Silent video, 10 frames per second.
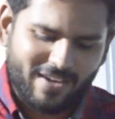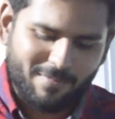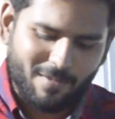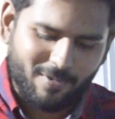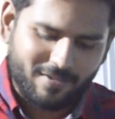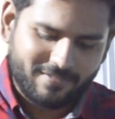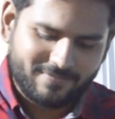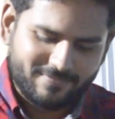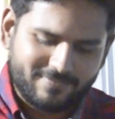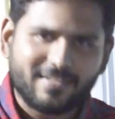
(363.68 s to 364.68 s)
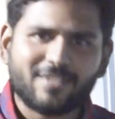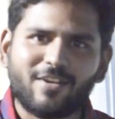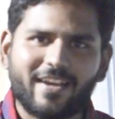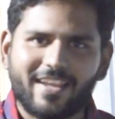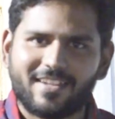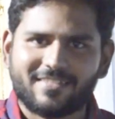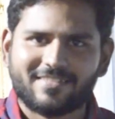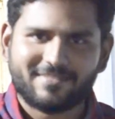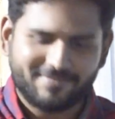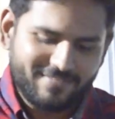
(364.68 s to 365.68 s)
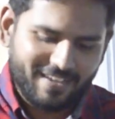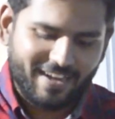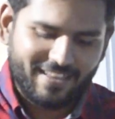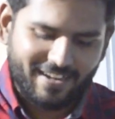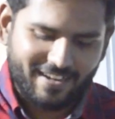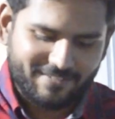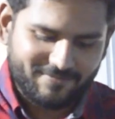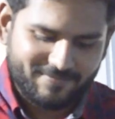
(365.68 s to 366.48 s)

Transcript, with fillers: வேலையை பார்ப்போம் என்ன சொல்கிறீங்க கரெக்டு தானே